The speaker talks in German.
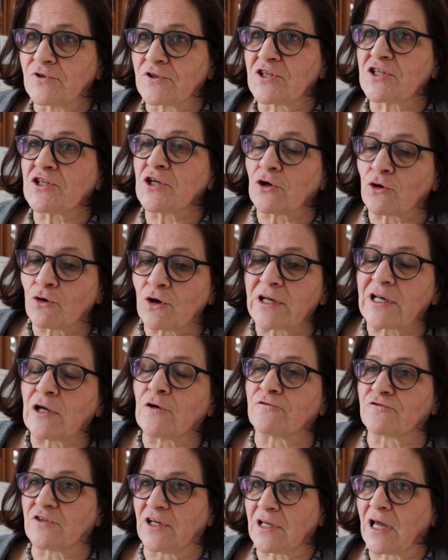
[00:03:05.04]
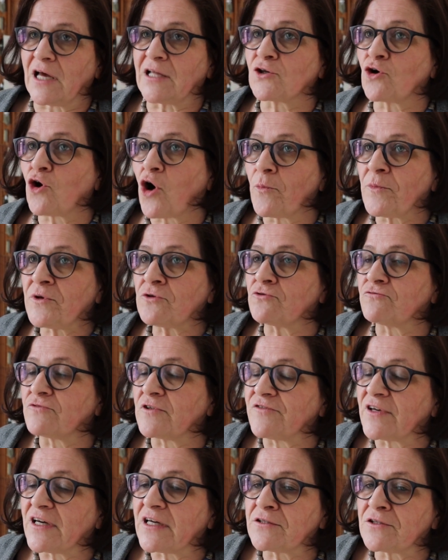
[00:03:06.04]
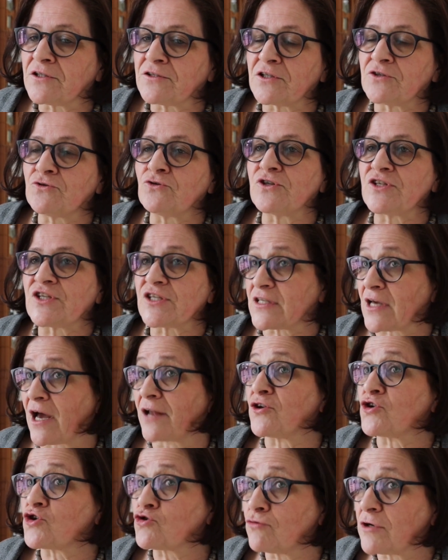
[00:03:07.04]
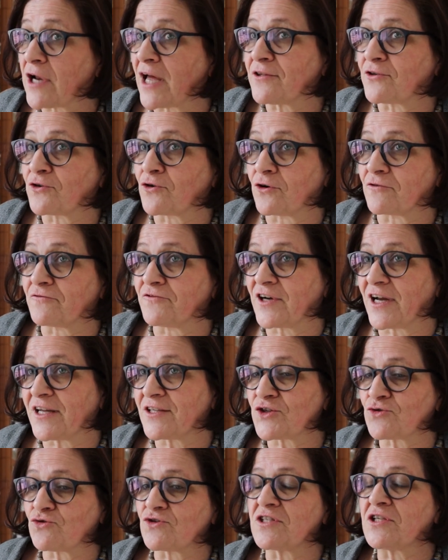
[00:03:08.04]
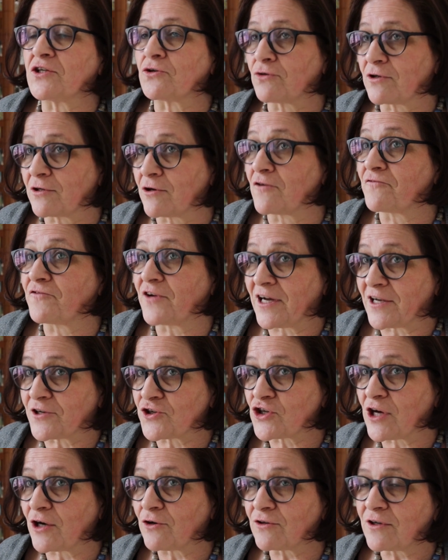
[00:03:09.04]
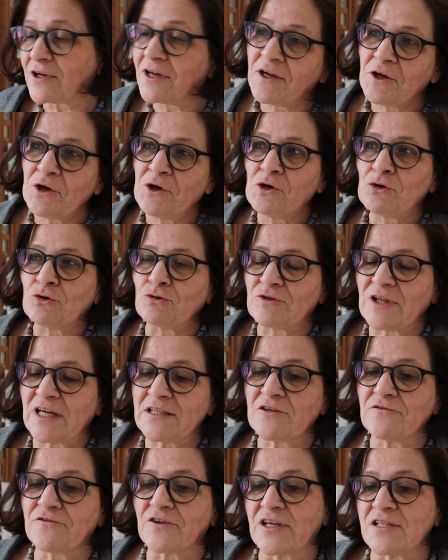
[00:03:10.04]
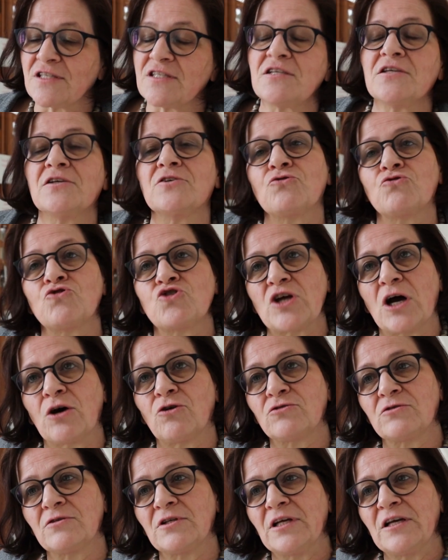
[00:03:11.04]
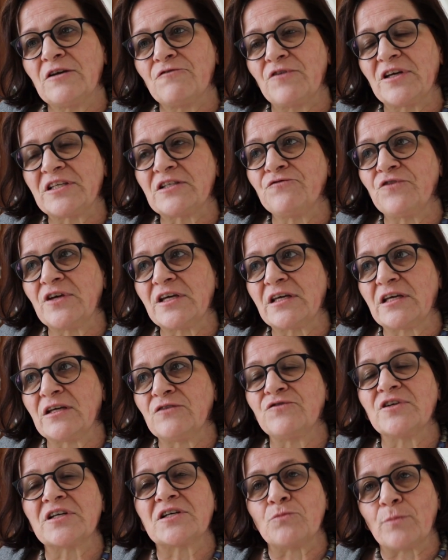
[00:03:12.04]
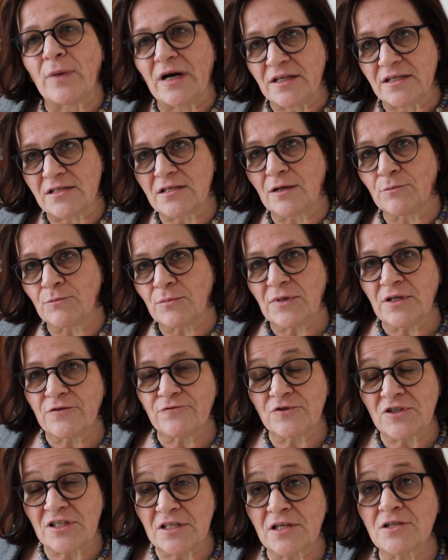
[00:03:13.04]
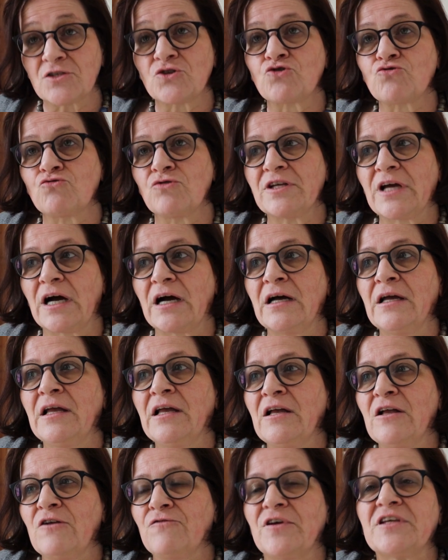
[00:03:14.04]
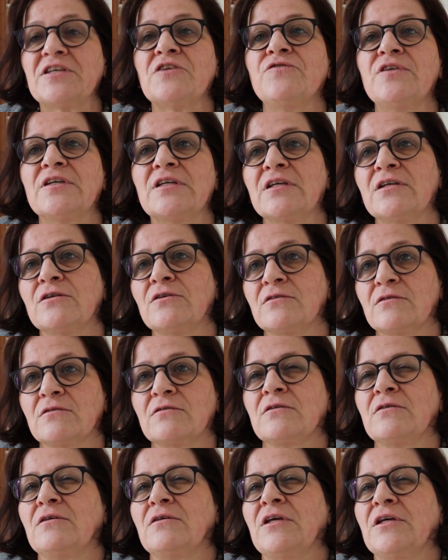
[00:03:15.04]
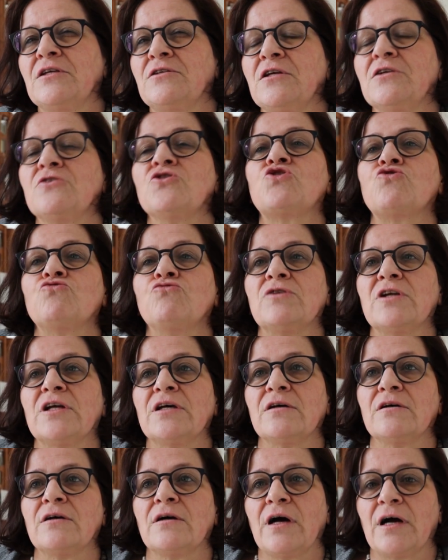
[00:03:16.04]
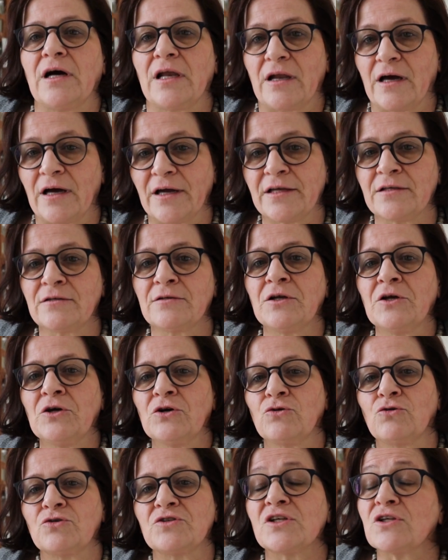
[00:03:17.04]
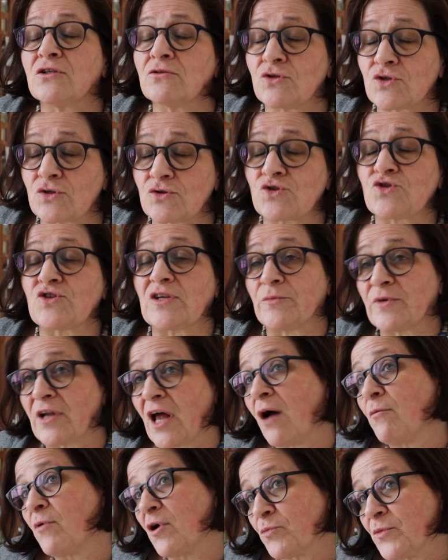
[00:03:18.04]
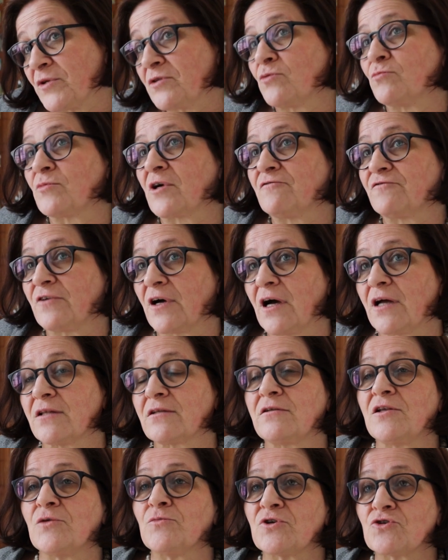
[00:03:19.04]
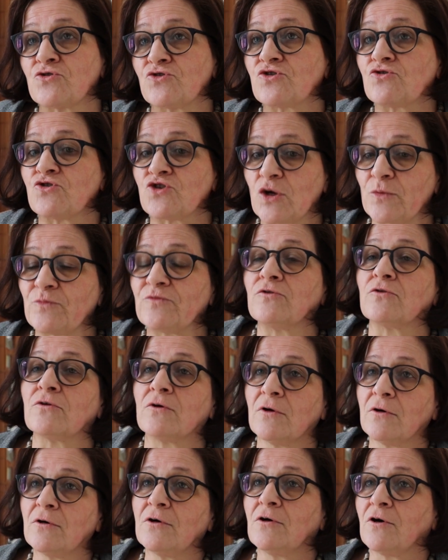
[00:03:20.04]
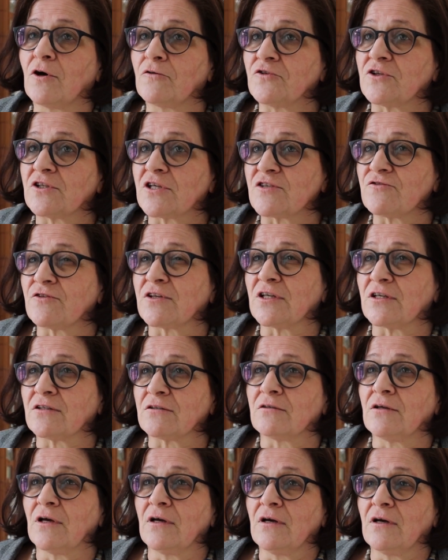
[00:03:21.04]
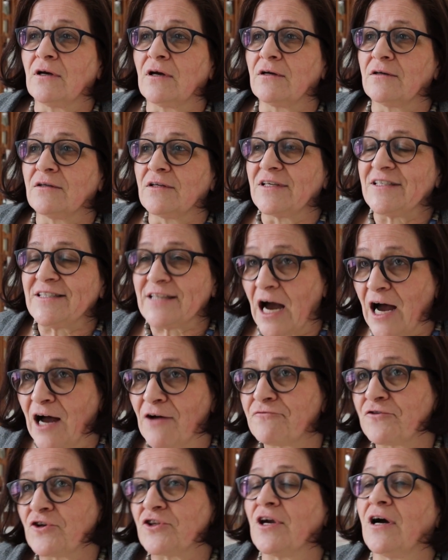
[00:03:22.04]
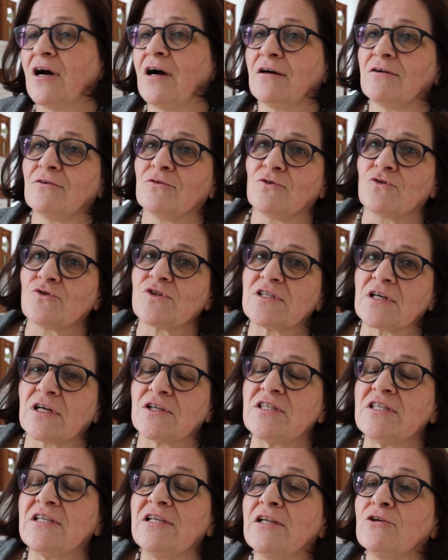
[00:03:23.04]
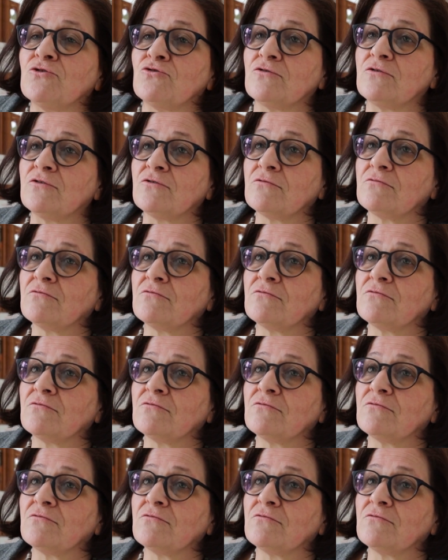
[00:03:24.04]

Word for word: wird der Rücklauf dann ankommen und wir werden in der diözesanen Schulleiterkonferenz uns die Rückläufe anschauen und dann differenzieren und schauen, welchen Weg gehen wir gemeinsam fürs nächste Schuljahr, welche Wege geht jede Schule allein. Und in Zusammenarbeit mit dem Referat Klimaschutz und Schöpfung hoffe ich, dass wir dann Jahr für Jahr unsere Ziele und